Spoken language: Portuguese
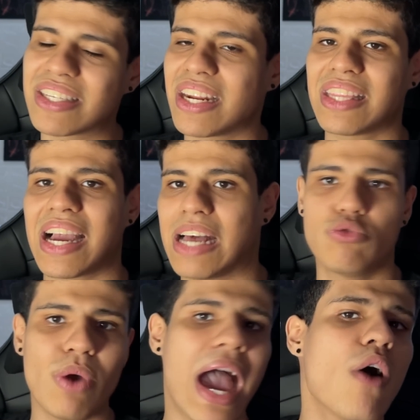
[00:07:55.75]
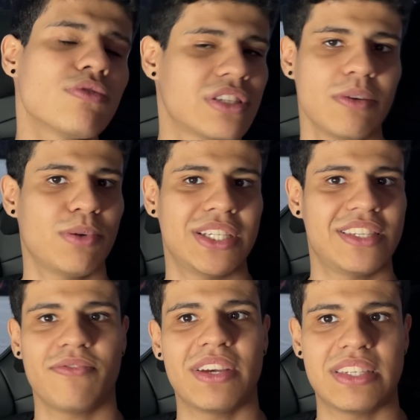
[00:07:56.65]
sendo atacado, não é algo simples de
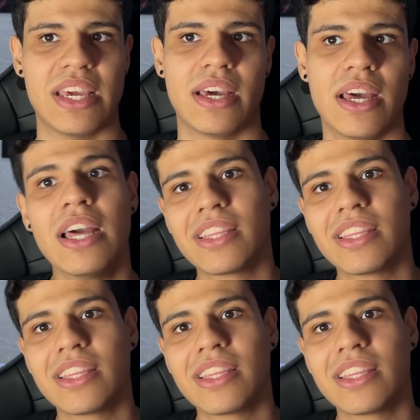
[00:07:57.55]
se fazer.